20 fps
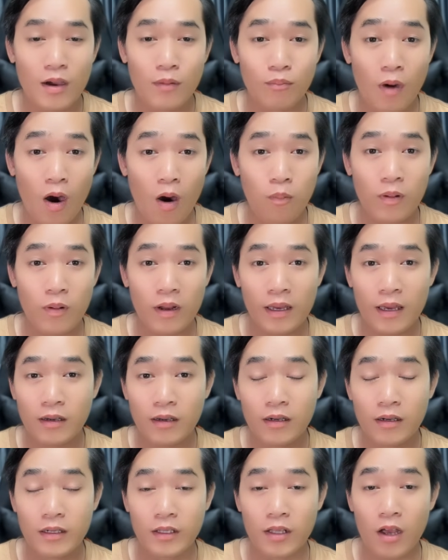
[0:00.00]
Một là cái
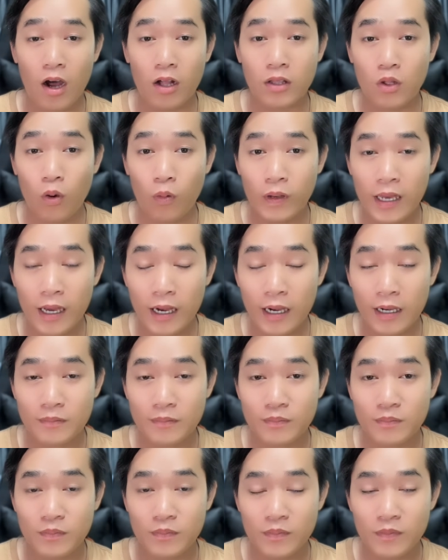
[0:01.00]
người nhỏ tuổi hơn